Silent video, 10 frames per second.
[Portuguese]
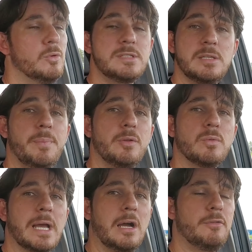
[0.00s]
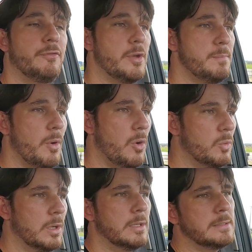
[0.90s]
o desempenho do carro foi
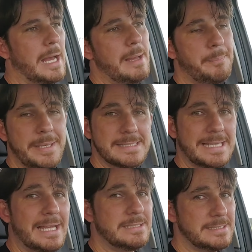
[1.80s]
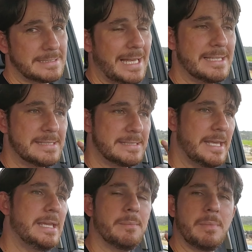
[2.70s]
bom, apesar de estar sem a